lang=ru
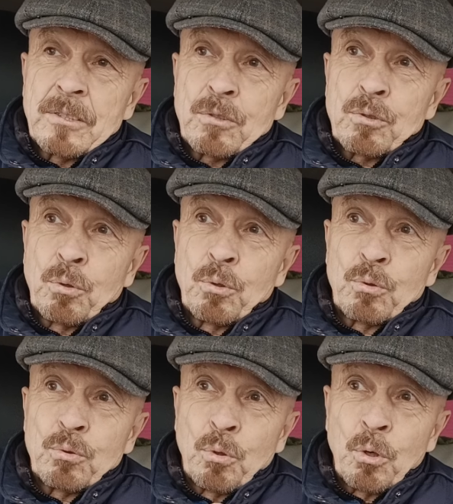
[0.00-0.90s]

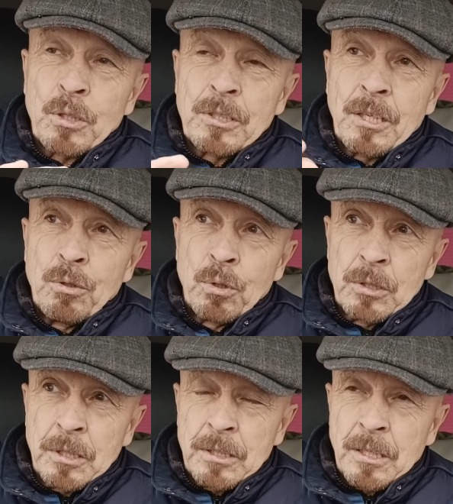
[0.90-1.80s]
что то
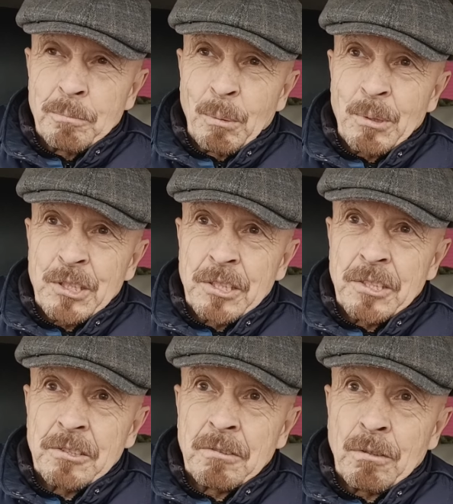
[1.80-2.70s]
отдаленно как бы
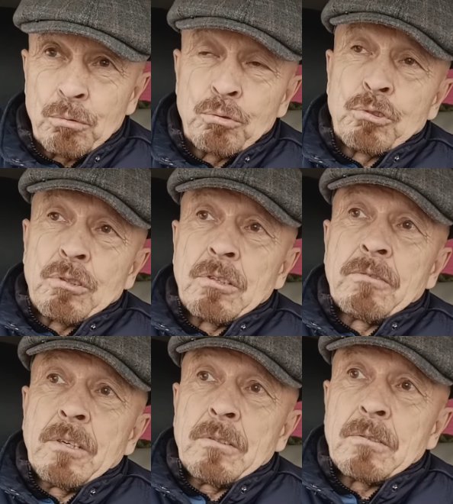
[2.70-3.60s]
мошенничество, а тут же
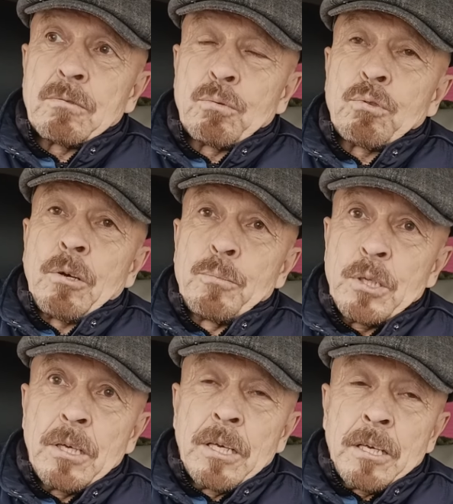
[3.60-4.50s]
глава, ну,
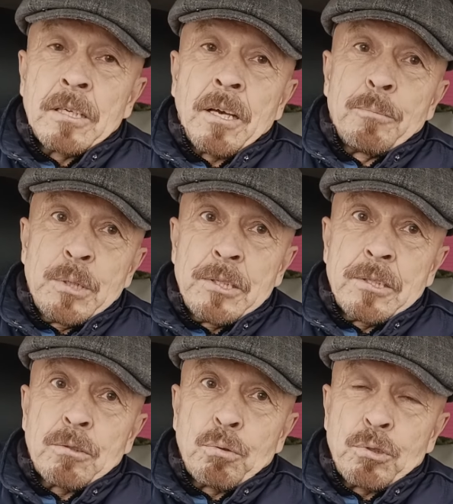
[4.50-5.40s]
коми,
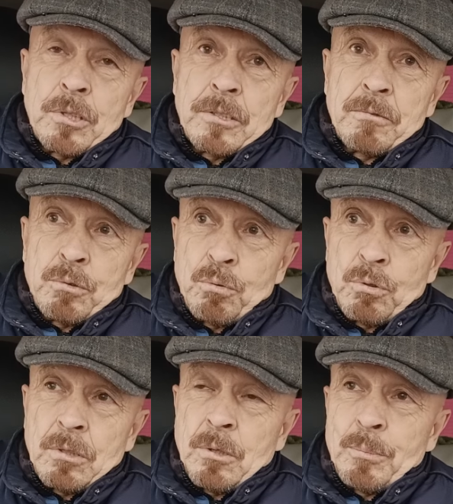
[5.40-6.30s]
комиссия, то есть они все
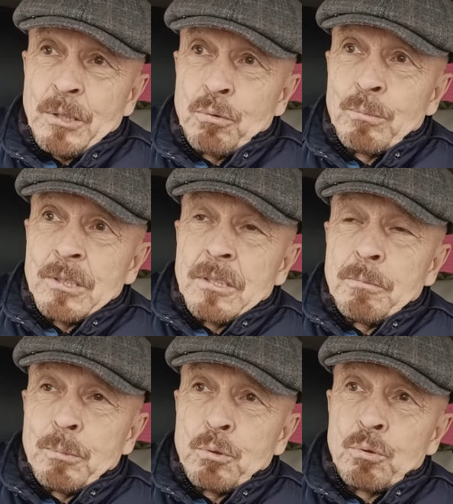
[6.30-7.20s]
вот это продуманные
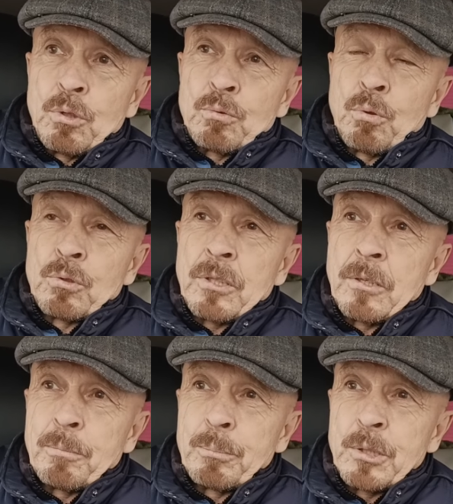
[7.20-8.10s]

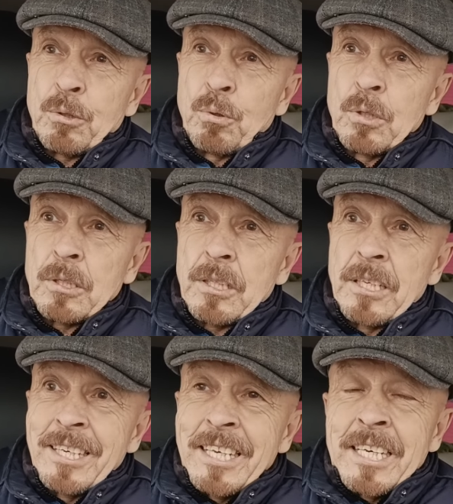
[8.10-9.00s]
тонкие психологи.
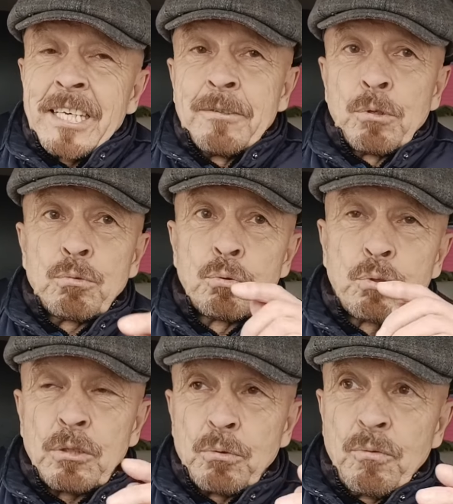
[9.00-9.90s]
И вот
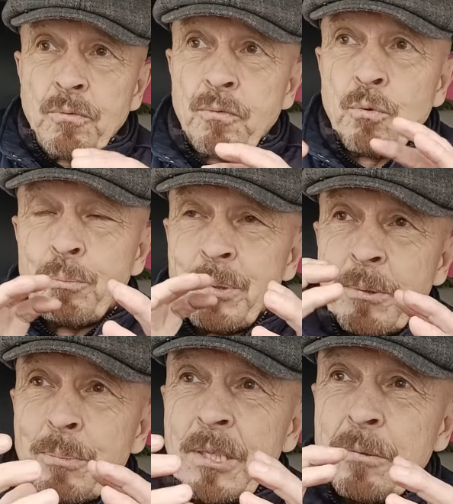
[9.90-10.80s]
тут оно в купе
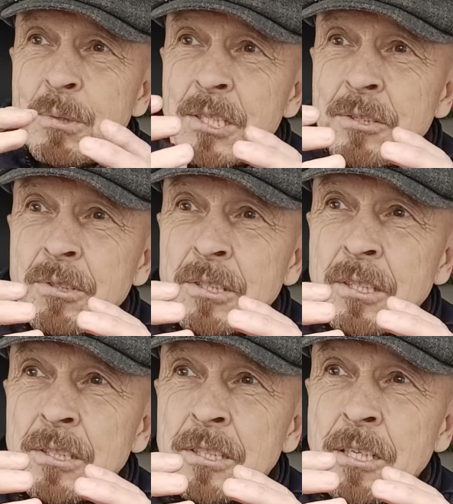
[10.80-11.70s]

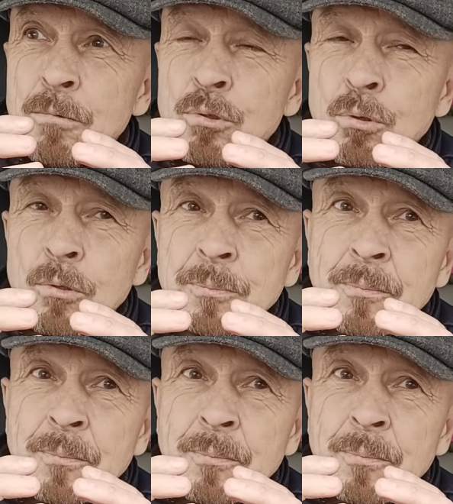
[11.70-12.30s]
перемеживается с тем, что